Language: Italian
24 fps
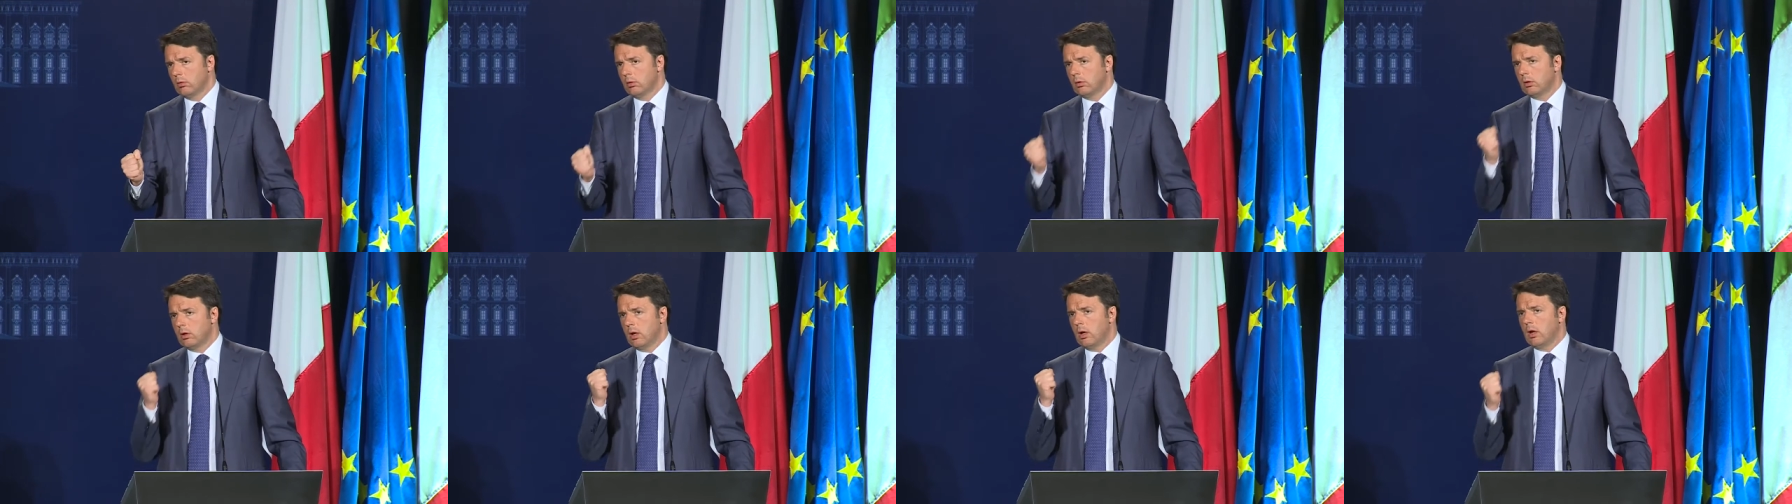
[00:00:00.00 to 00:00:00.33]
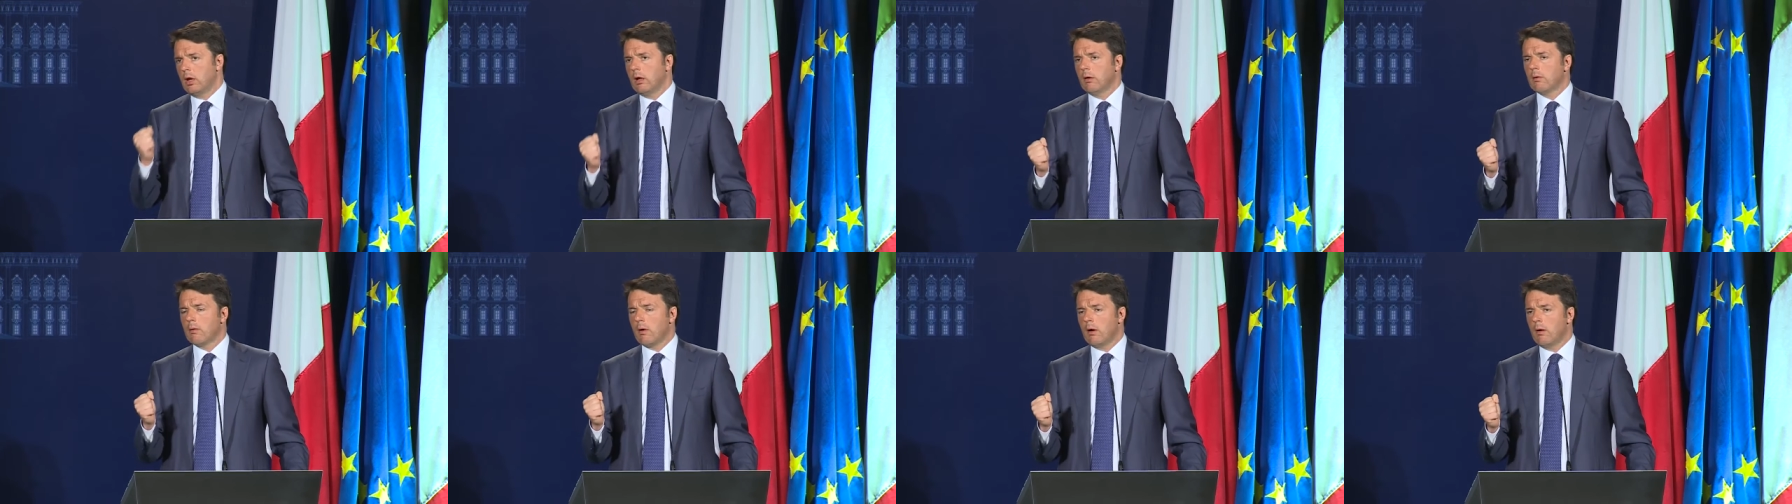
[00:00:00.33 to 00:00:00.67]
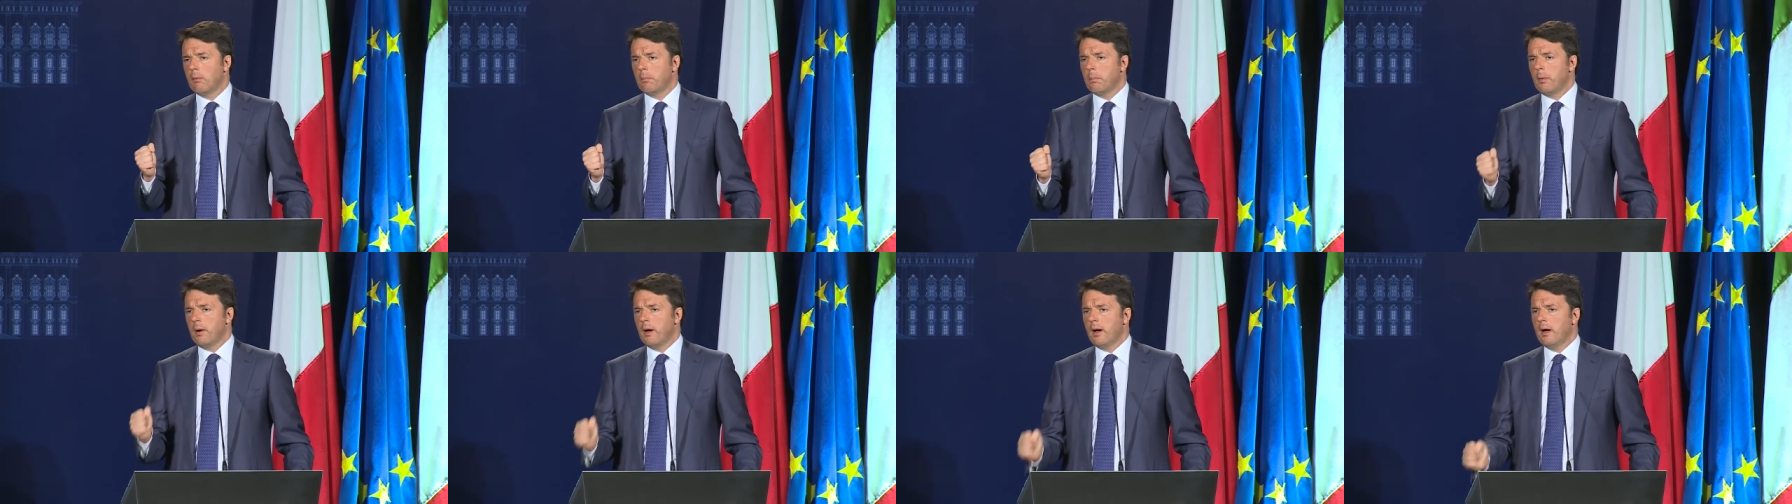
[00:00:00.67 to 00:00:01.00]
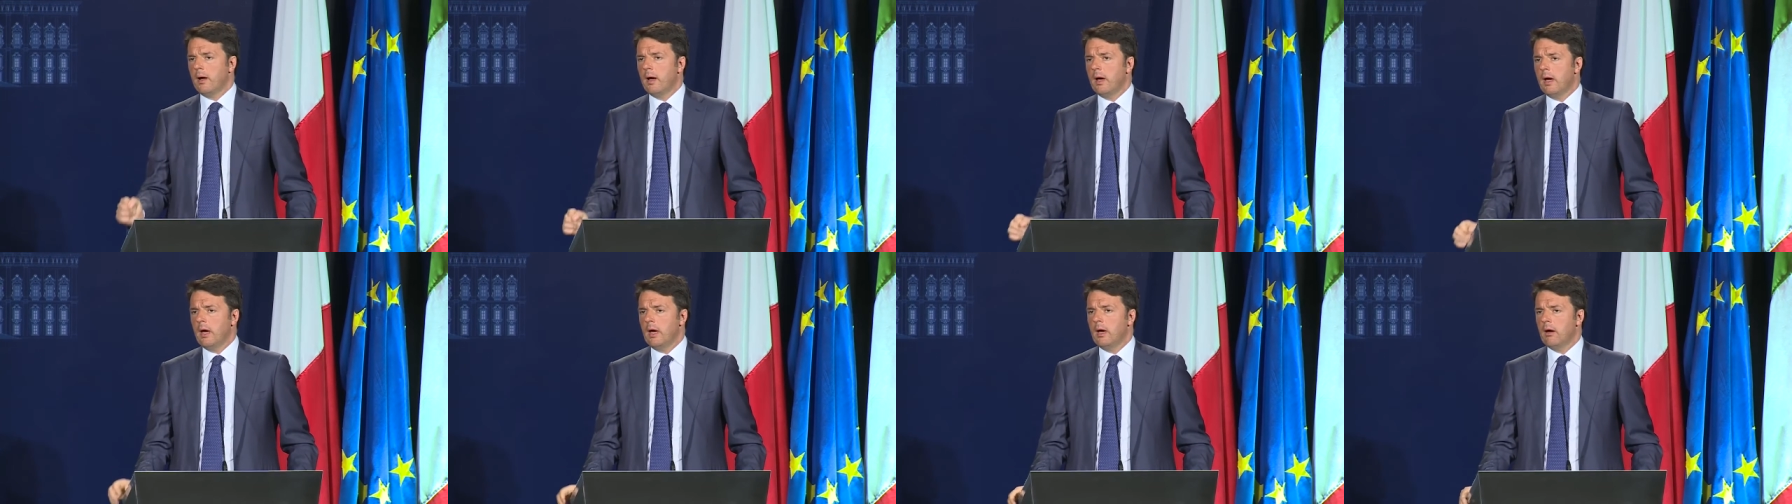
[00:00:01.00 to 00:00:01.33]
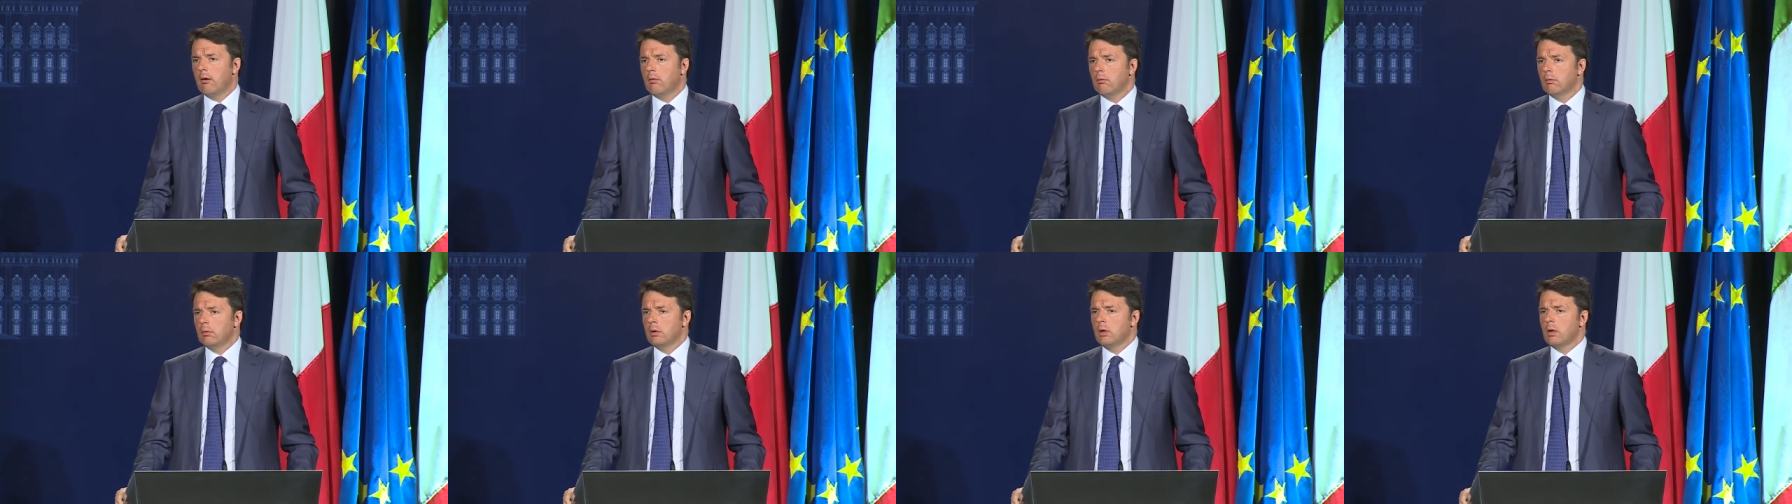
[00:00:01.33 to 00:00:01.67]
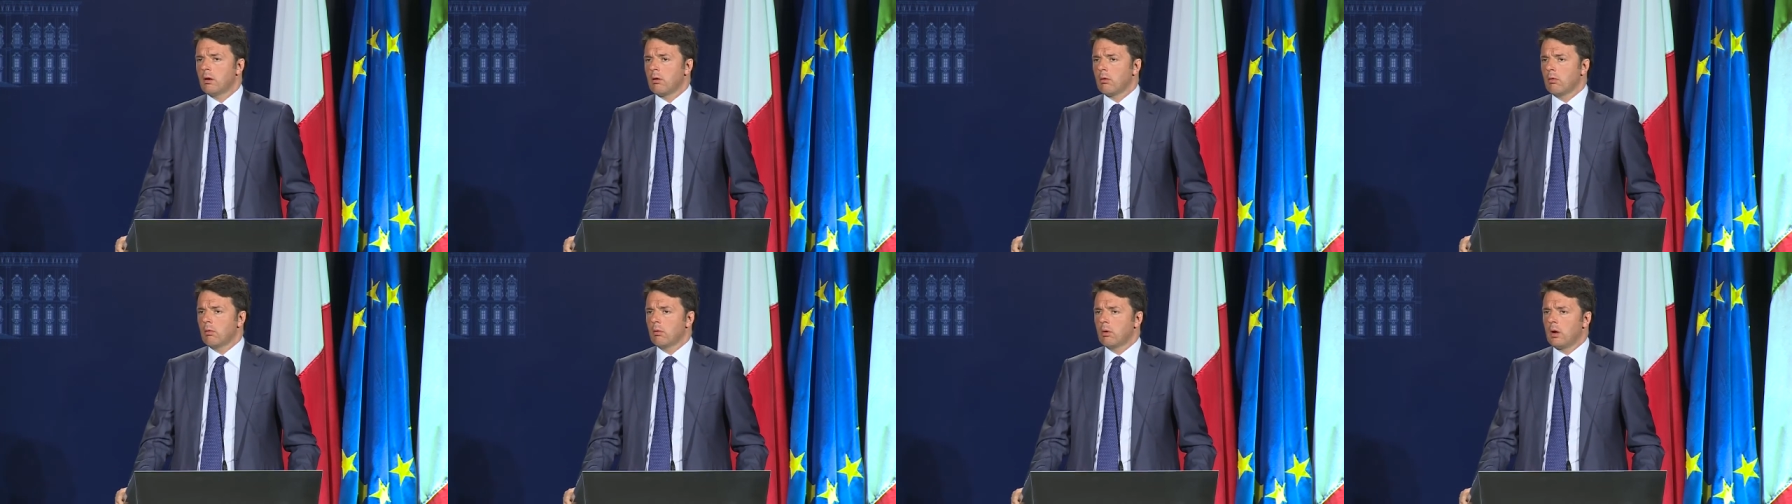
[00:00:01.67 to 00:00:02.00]
dell'Europa è un
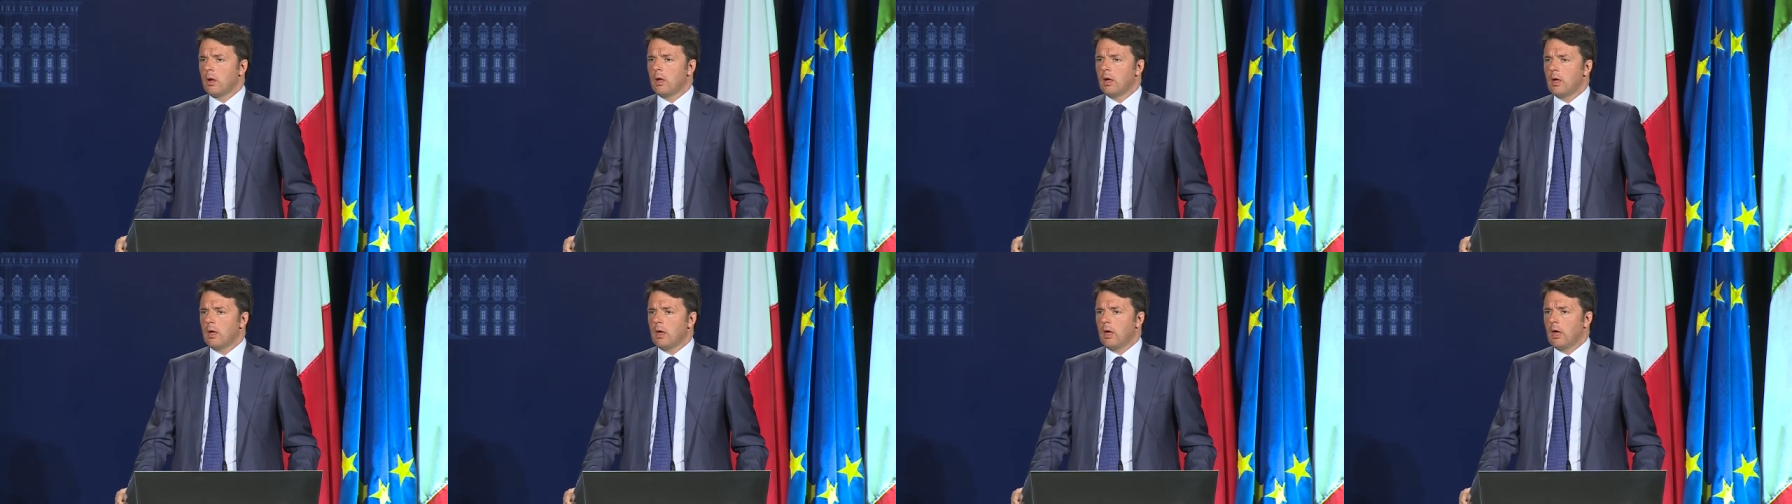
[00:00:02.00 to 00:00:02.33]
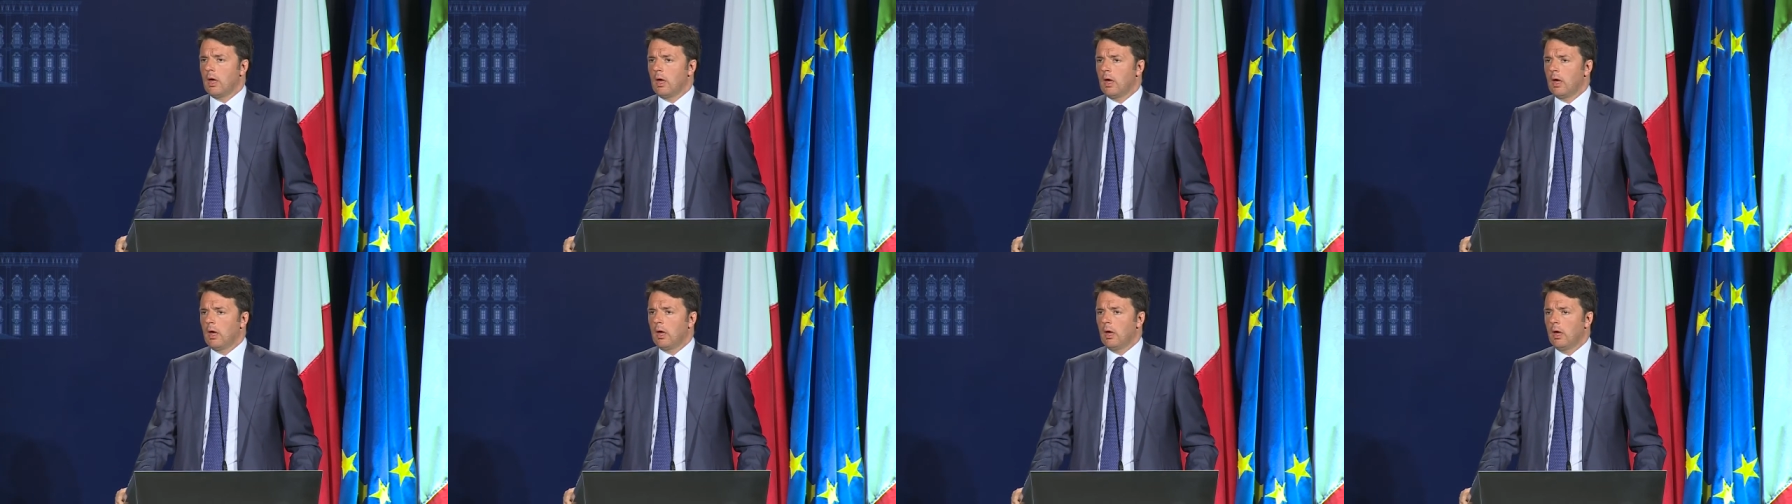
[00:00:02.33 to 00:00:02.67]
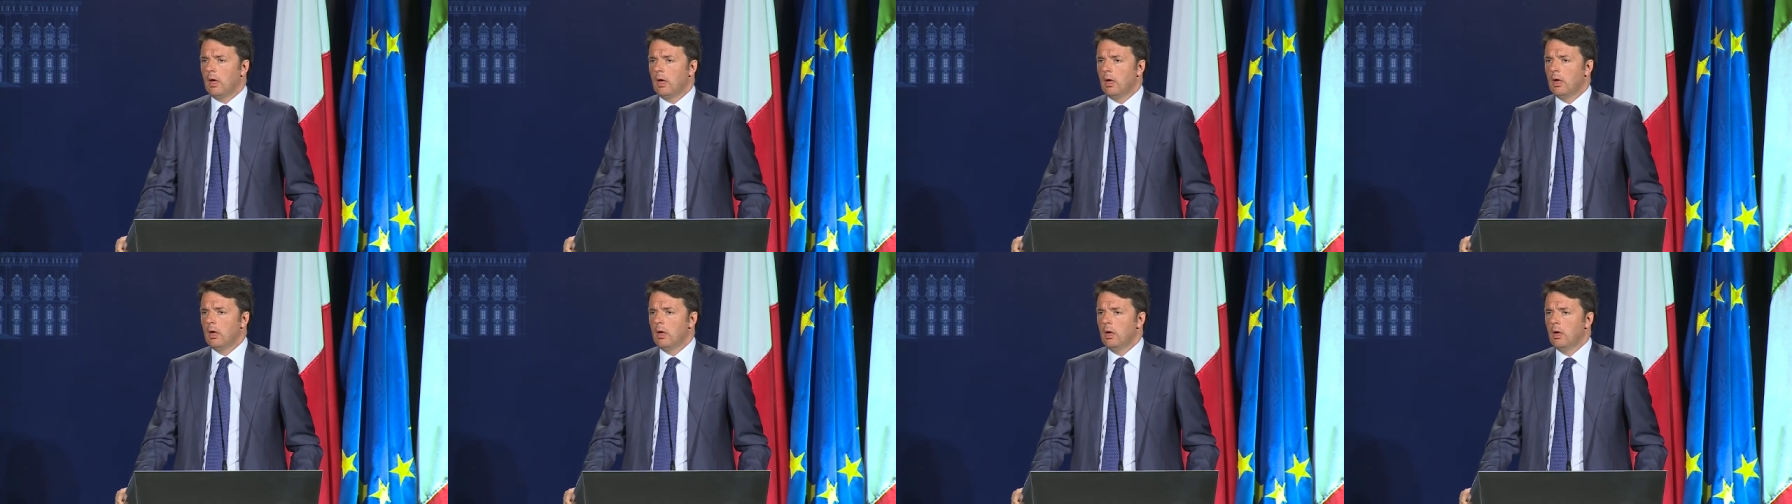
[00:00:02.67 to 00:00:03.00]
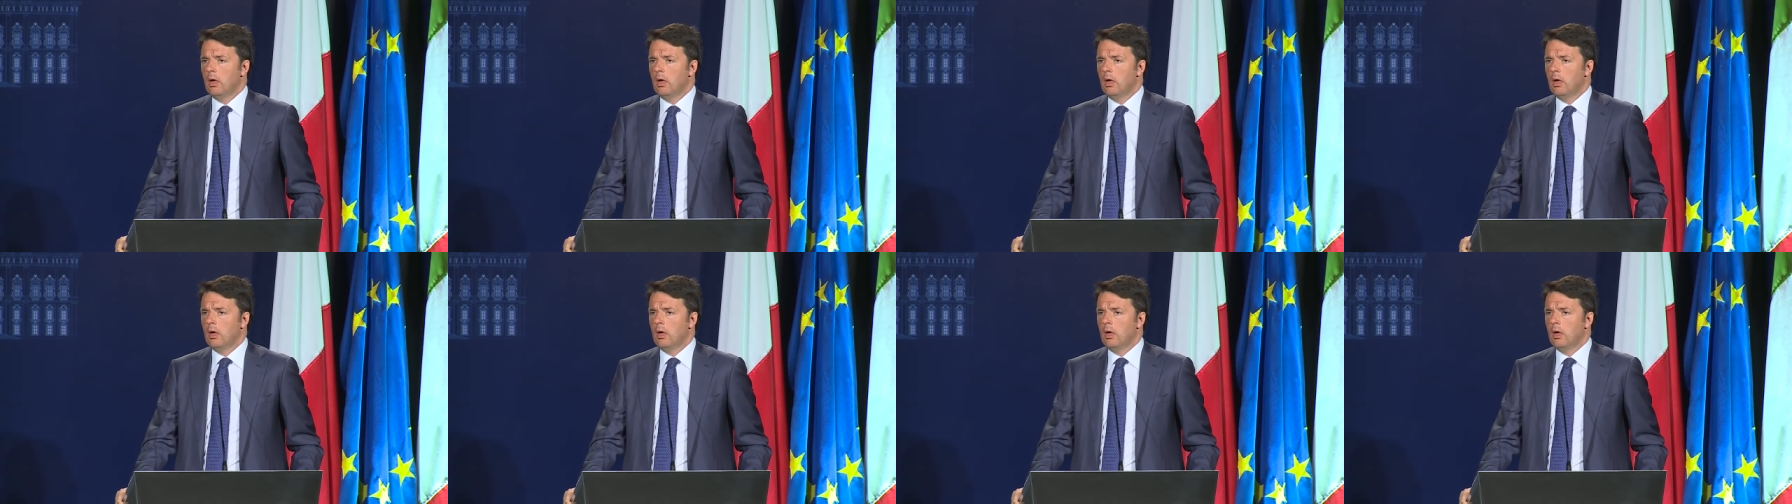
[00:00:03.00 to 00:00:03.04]
errore che